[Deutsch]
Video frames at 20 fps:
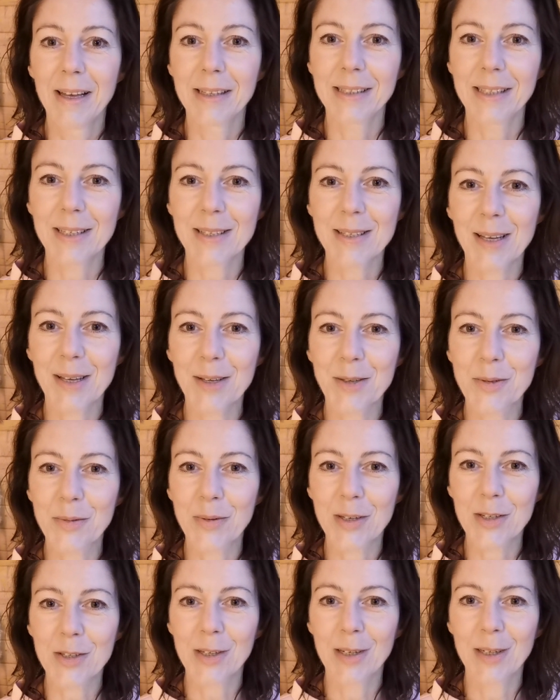Das hast du
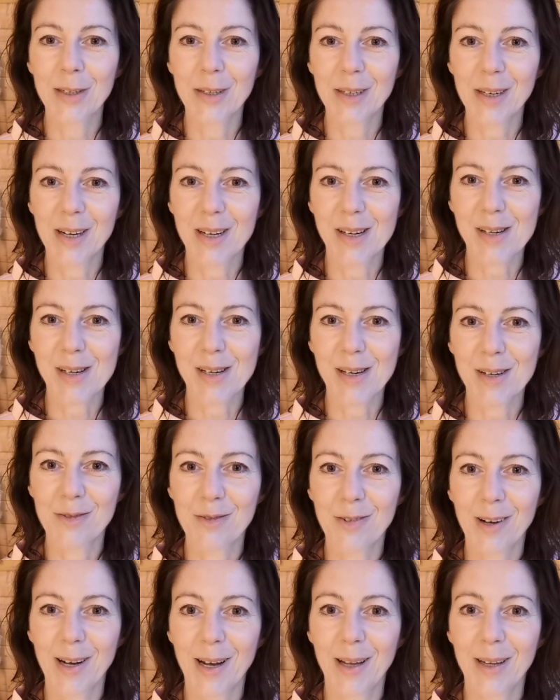wahrscheinlich auch
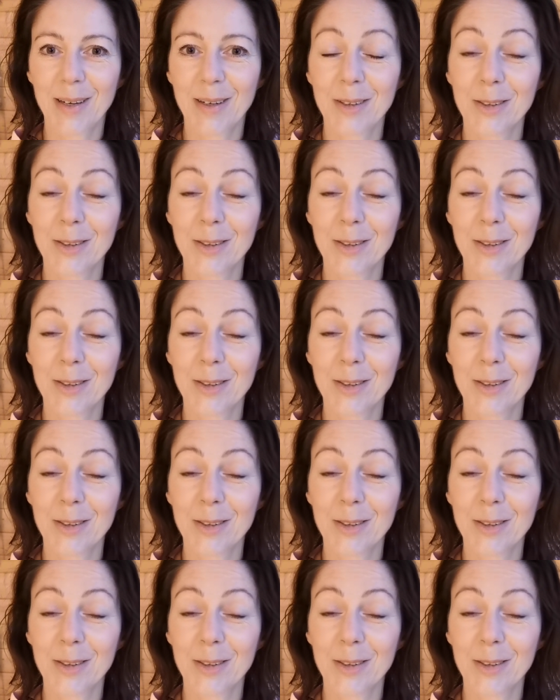erfahren.